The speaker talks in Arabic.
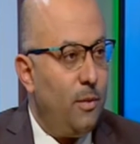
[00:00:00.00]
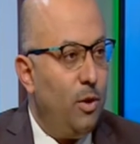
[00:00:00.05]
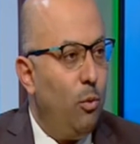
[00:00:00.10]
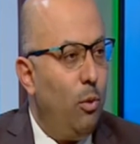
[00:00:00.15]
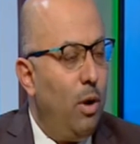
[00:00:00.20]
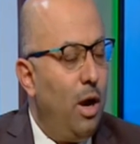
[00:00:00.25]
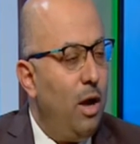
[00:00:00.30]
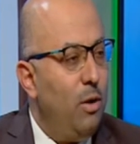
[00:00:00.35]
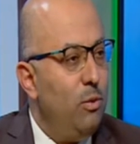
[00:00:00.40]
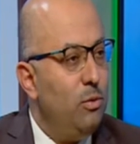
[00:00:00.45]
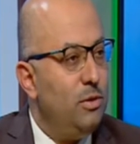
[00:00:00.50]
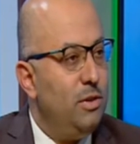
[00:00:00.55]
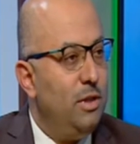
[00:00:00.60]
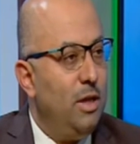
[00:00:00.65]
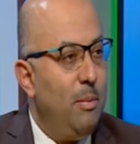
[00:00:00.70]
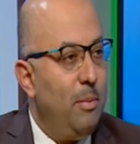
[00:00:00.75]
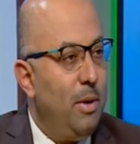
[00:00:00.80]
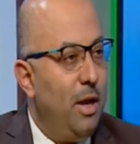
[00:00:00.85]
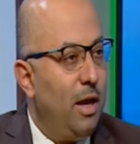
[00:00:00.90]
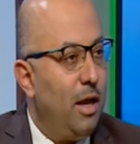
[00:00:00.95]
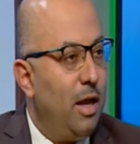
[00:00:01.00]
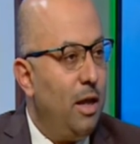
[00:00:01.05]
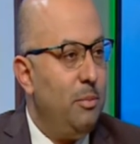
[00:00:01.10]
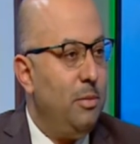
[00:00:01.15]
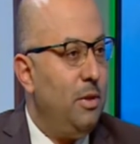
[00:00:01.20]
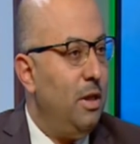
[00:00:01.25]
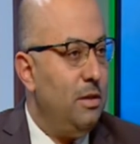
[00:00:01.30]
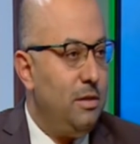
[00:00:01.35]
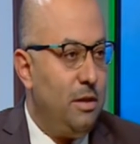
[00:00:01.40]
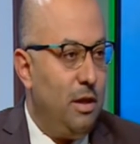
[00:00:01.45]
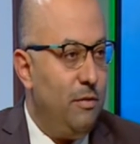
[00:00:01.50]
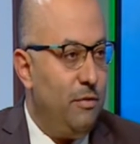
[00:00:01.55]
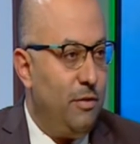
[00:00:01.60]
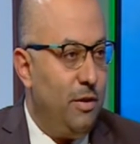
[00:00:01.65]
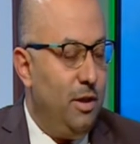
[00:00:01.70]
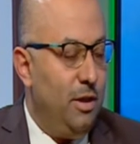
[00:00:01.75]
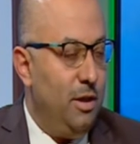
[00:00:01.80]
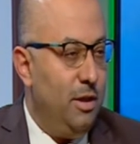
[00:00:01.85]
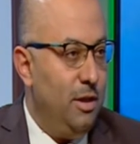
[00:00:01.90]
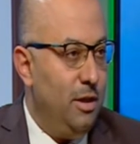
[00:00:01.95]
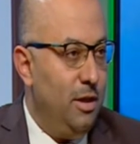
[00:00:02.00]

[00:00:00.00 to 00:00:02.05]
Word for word: وعاوز تعمل حاجات ب 3000 جنيه